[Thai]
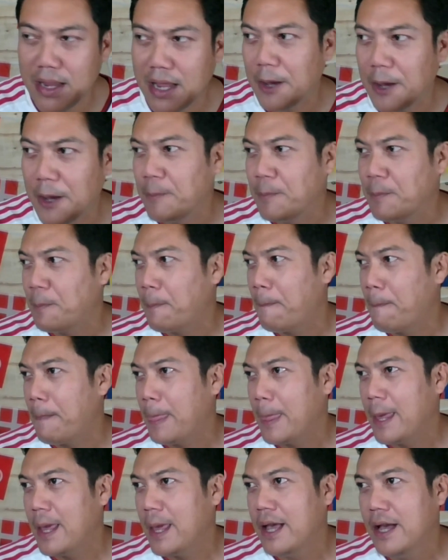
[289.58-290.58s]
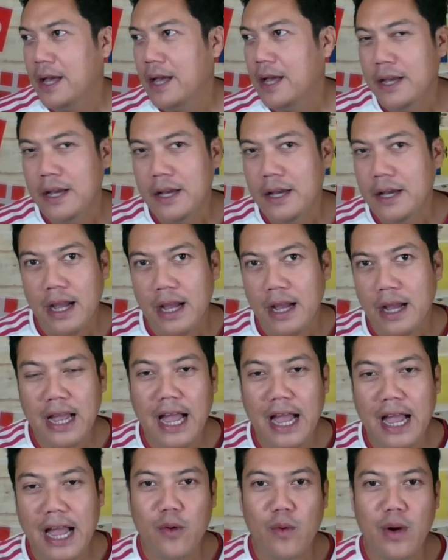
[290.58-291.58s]
ยใค
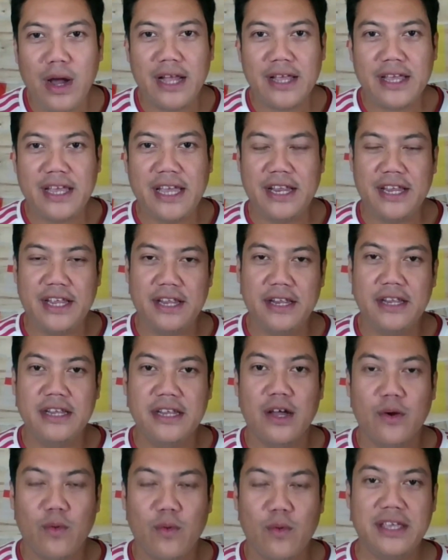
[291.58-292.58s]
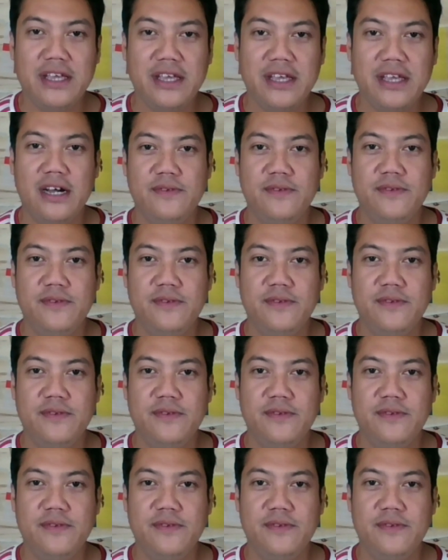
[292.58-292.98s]
รๆก็ว่าอังกฤษเนี่ยเหนือกว่าเยอะ